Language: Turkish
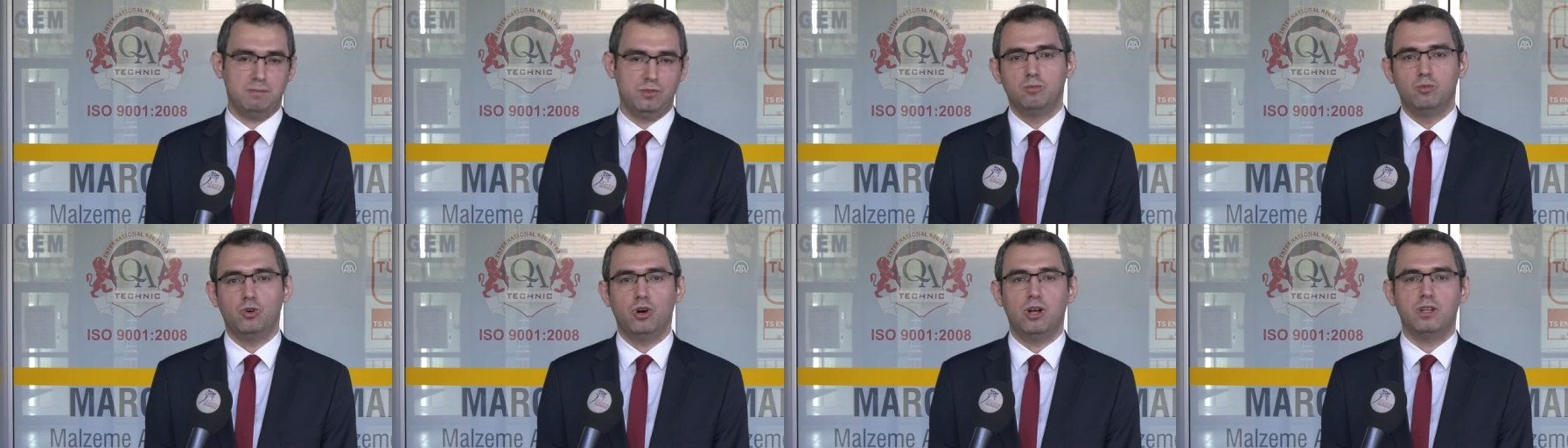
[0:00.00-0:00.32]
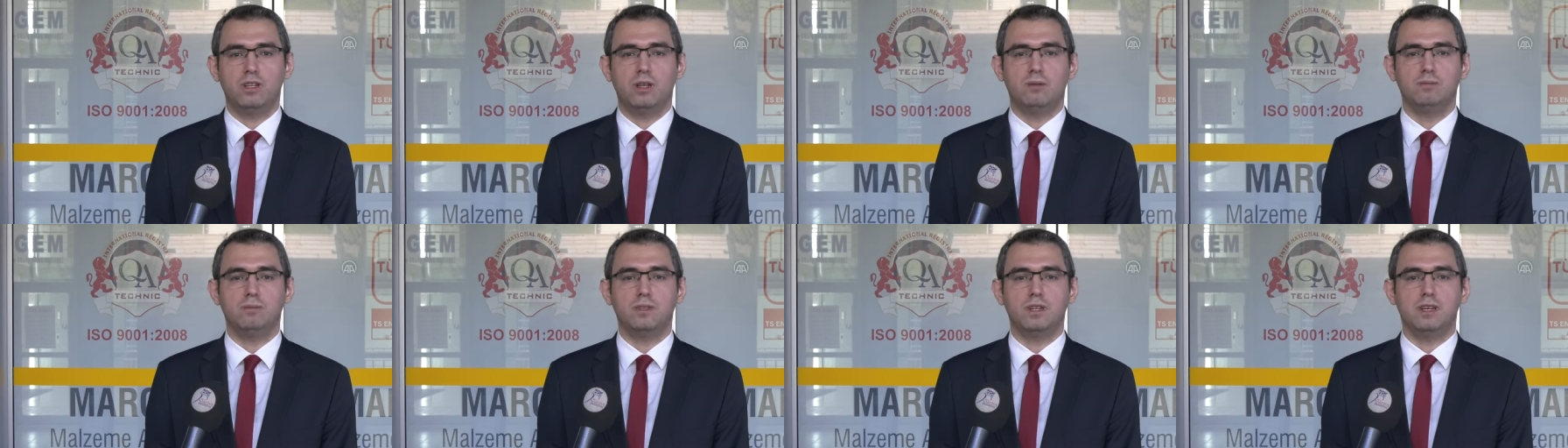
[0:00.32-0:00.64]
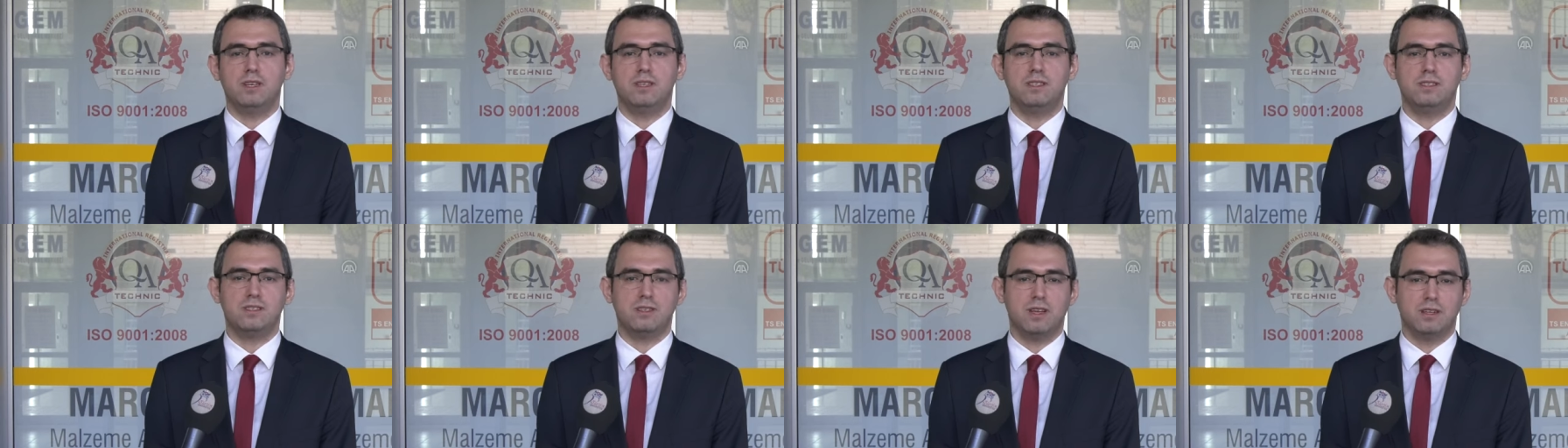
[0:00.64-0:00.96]
Bu anlamda
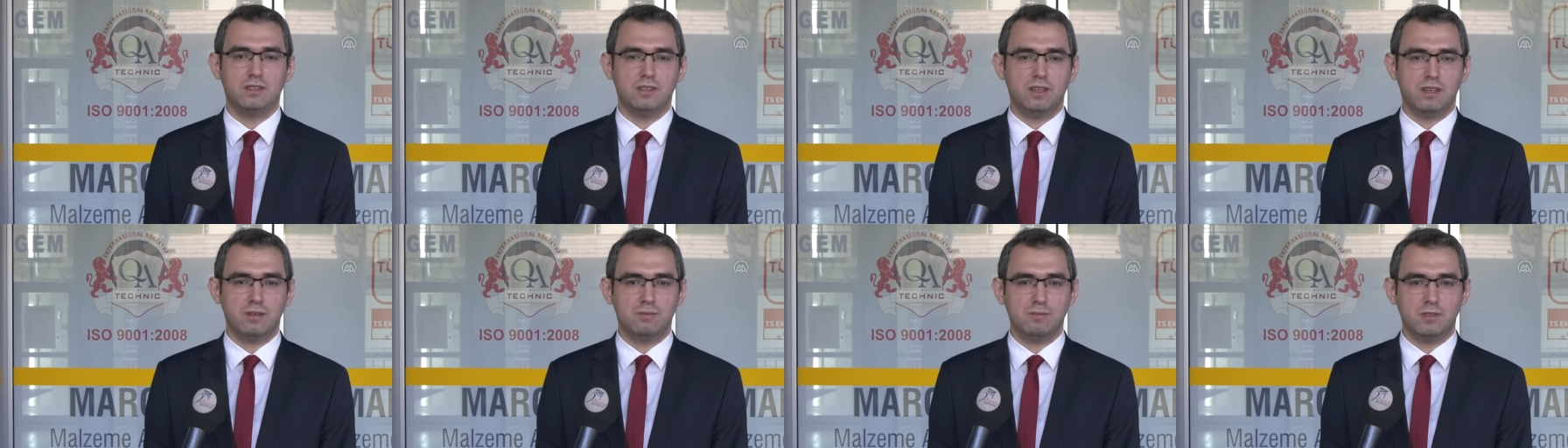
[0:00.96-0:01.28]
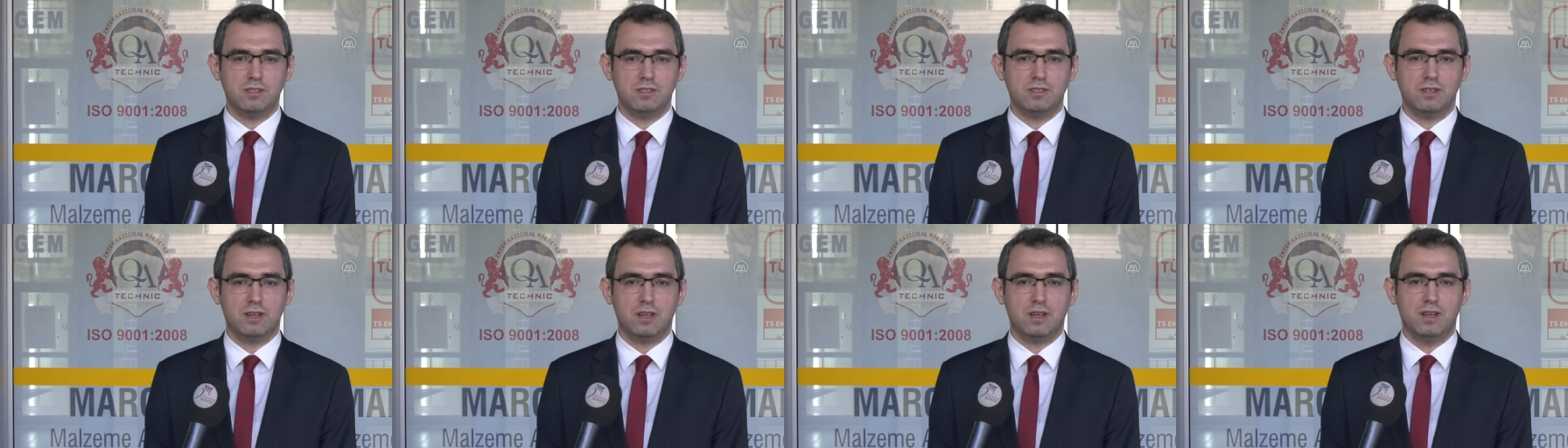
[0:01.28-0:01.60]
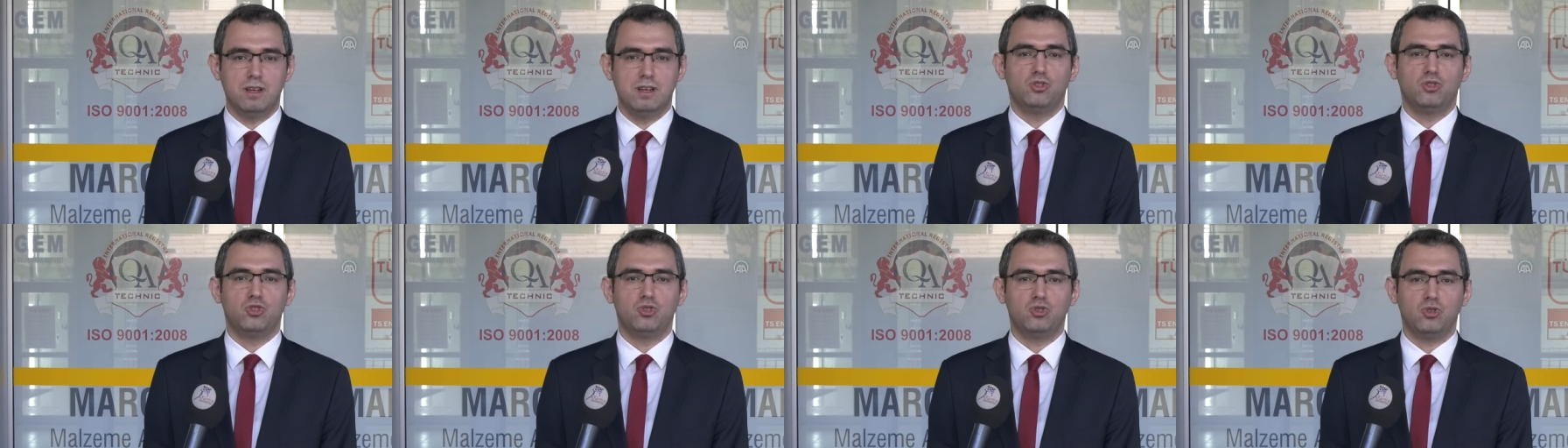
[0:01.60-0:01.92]
insanlarımız da
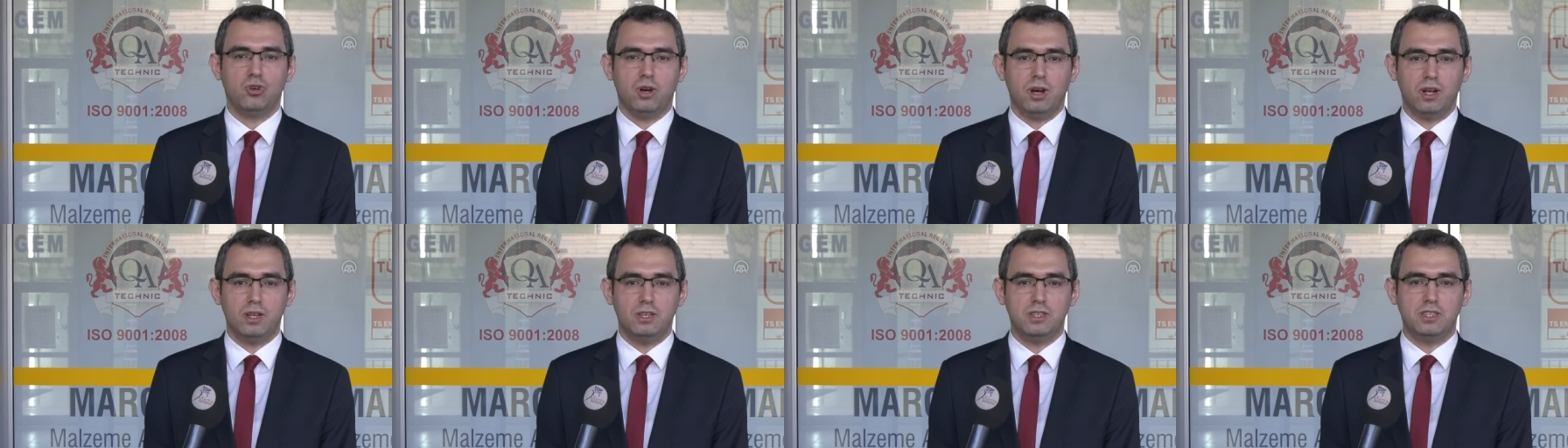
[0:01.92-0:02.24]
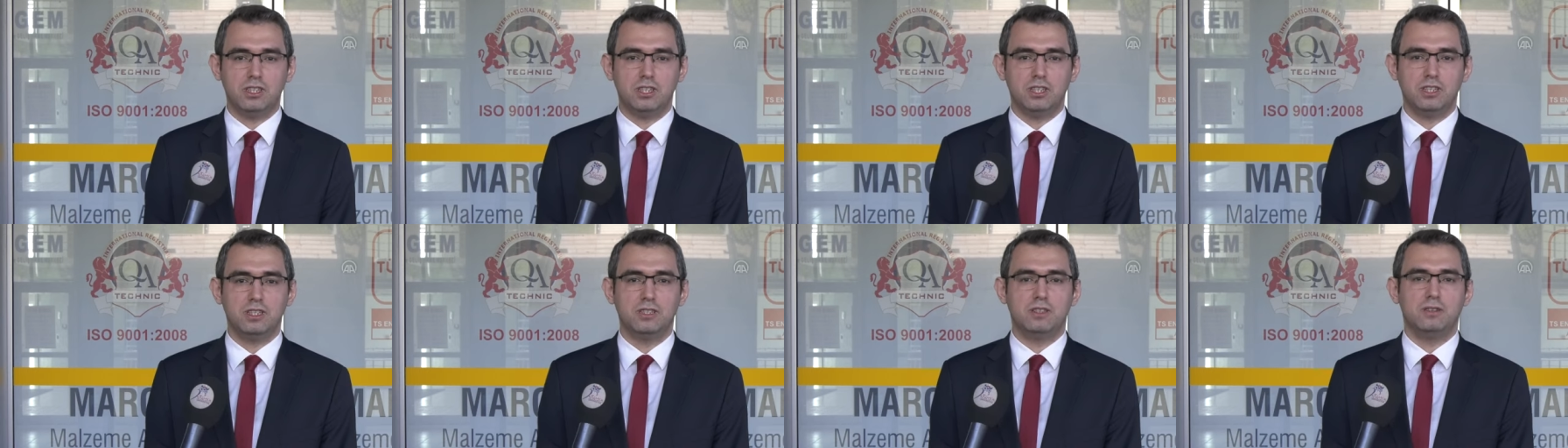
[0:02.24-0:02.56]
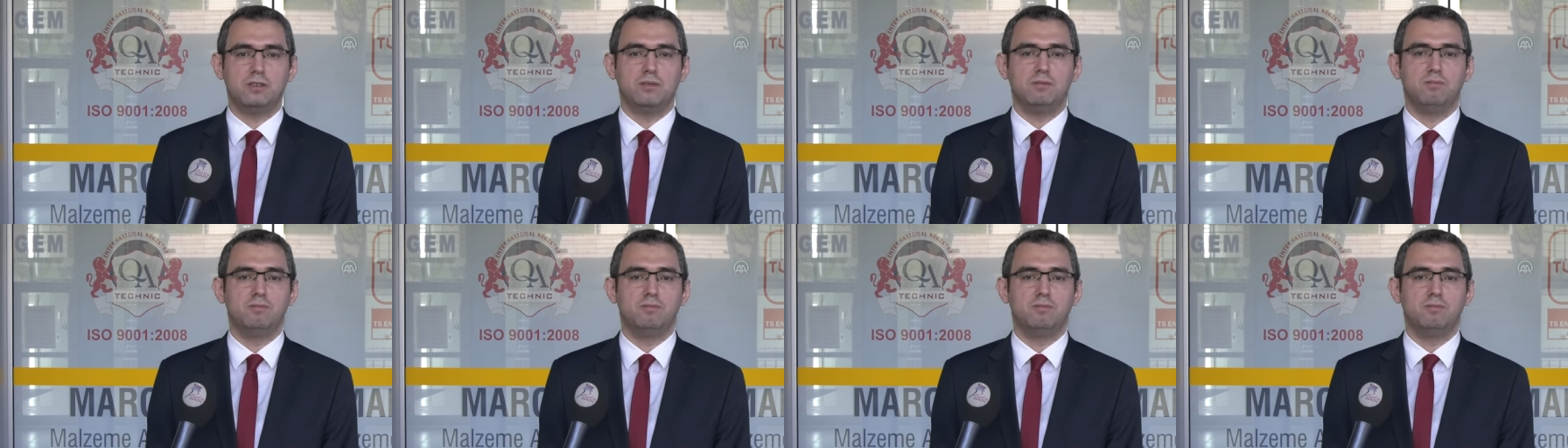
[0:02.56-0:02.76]
şu an için